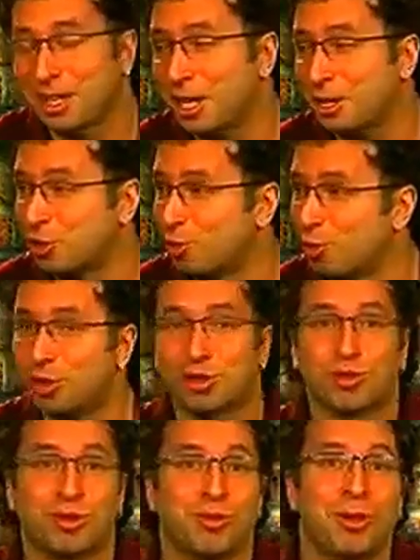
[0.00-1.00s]
такая
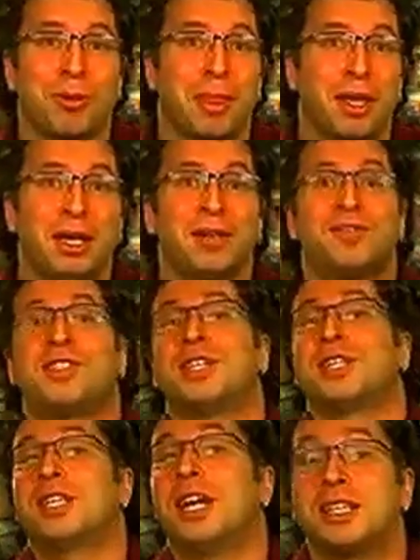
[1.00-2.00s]
штука, что его
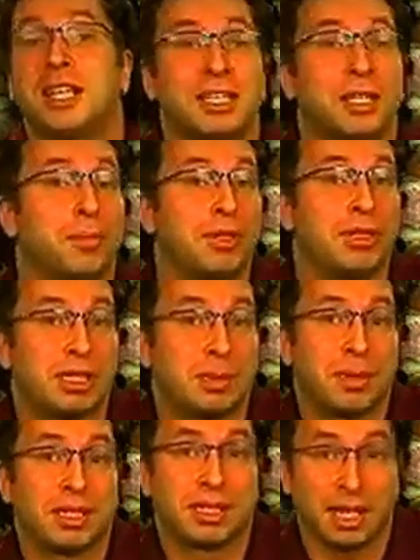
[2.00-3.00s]
всегда надо было
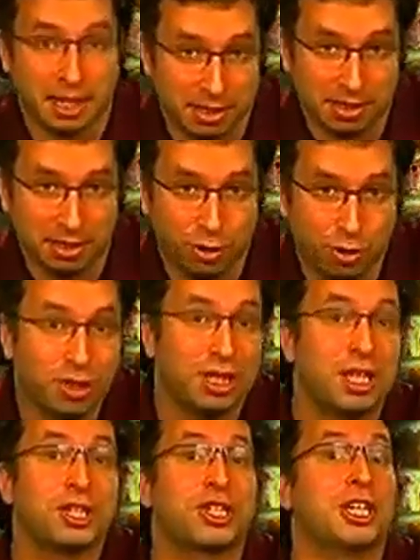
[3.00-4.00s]
спасать. Еще
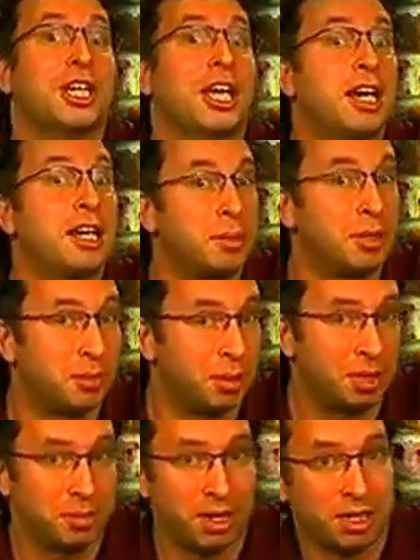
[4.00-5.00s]
до нашей эры
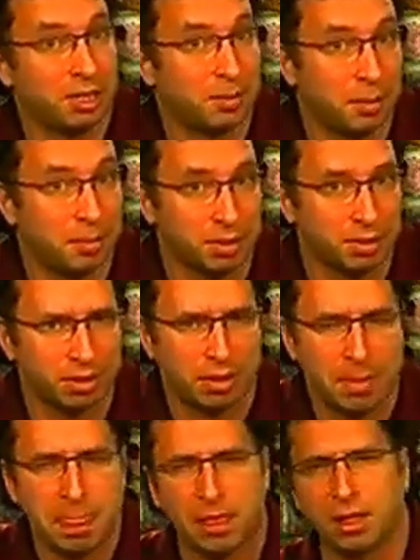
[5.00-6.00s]
предпринимались
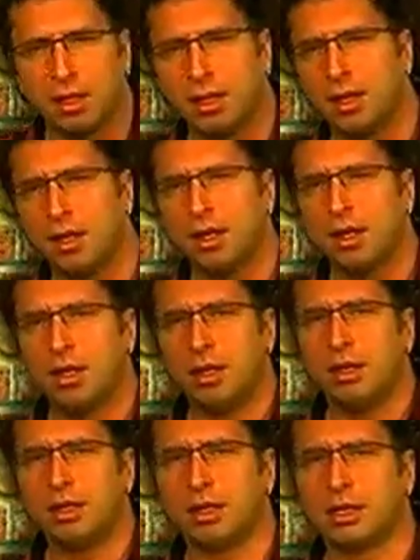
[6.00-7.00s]
попытки.
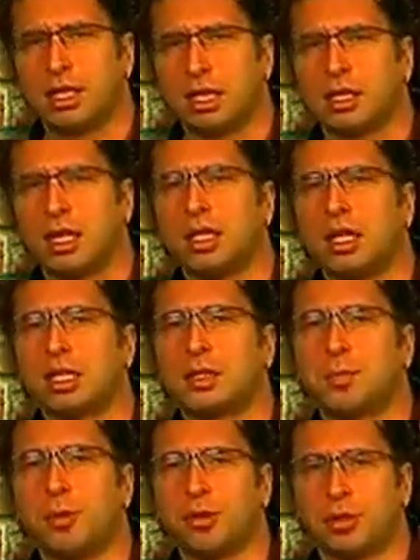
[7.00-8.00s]
«И сказал
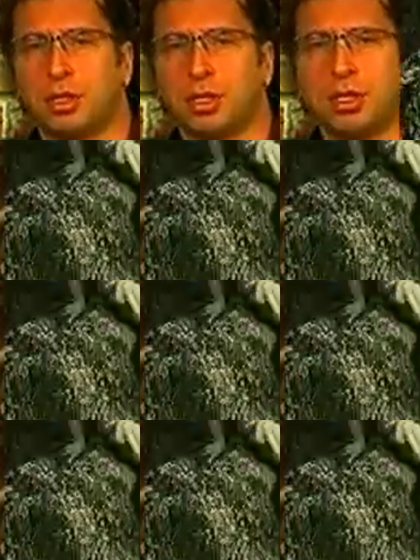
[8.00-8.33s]
Господь,